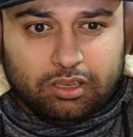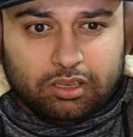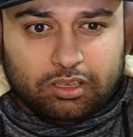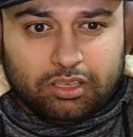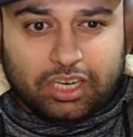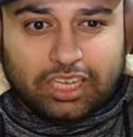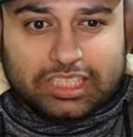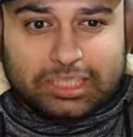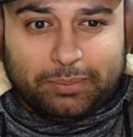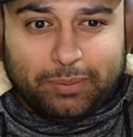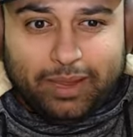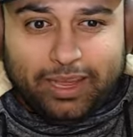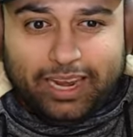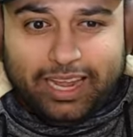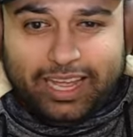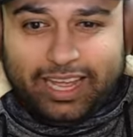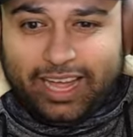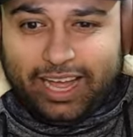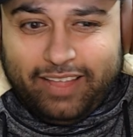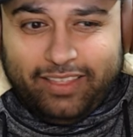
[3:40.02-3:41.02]
نصب علي
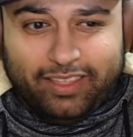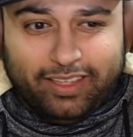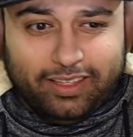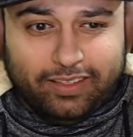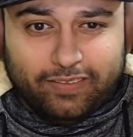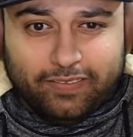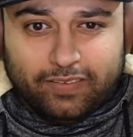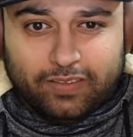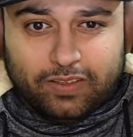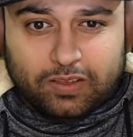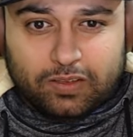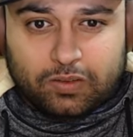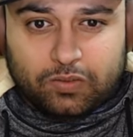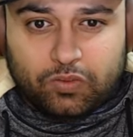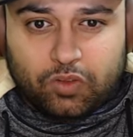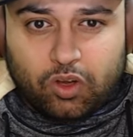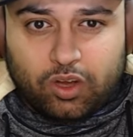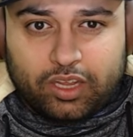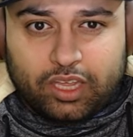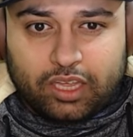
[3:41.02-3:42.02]
هذا
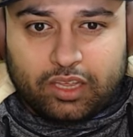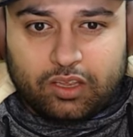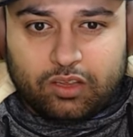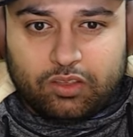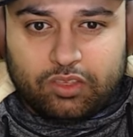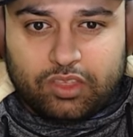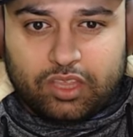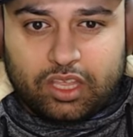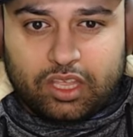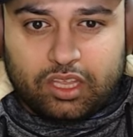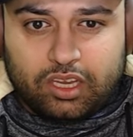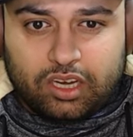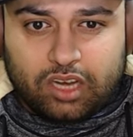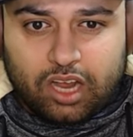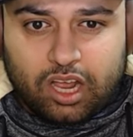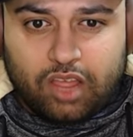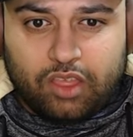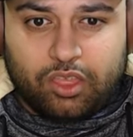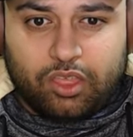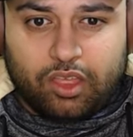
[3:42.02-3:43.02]
اوكي اثنين
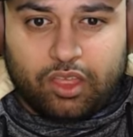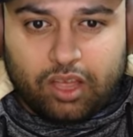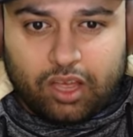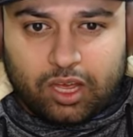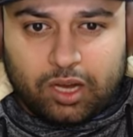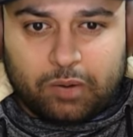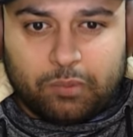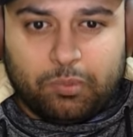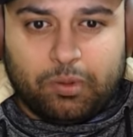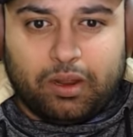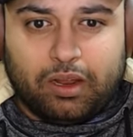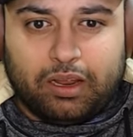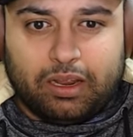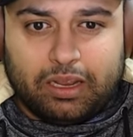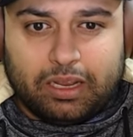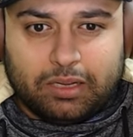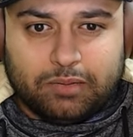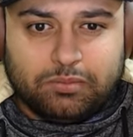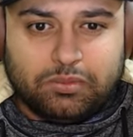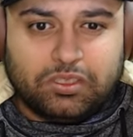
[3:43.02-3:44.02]
ثلاثة أربعة
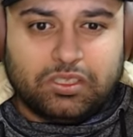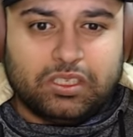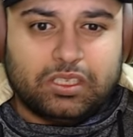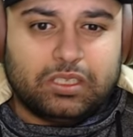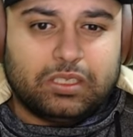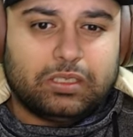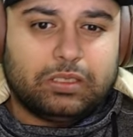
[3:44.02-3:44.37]
خمسة